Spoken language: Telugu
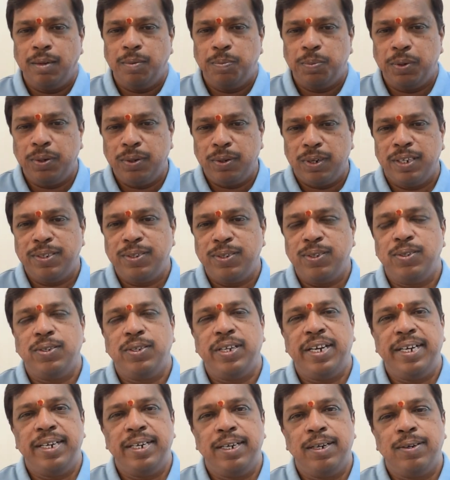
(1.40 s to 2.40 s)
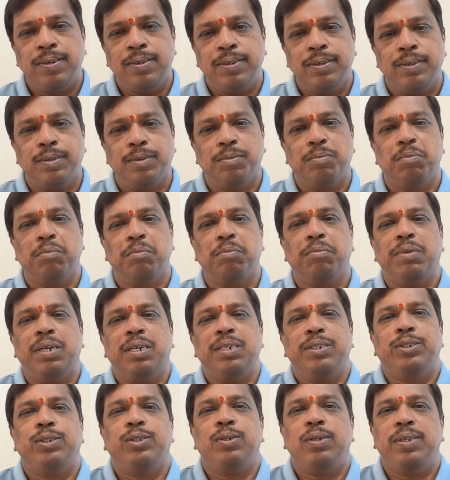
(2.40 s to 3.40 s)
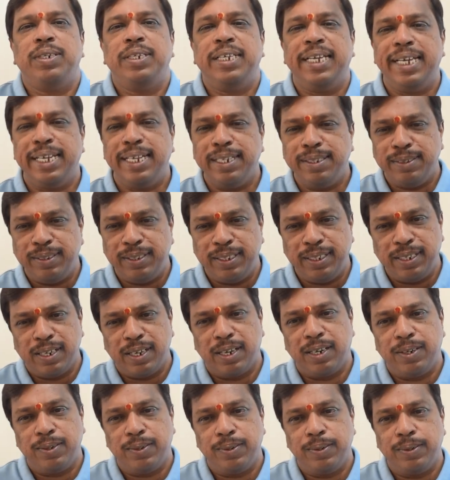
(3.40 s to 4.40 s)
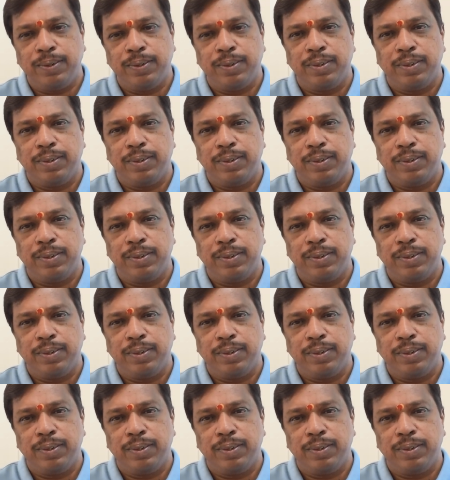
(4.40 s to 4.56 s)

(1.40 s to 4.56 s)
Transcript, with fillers: ఇప్పుడున్న సొసైటీలో మనుషులు ఏం తినాలో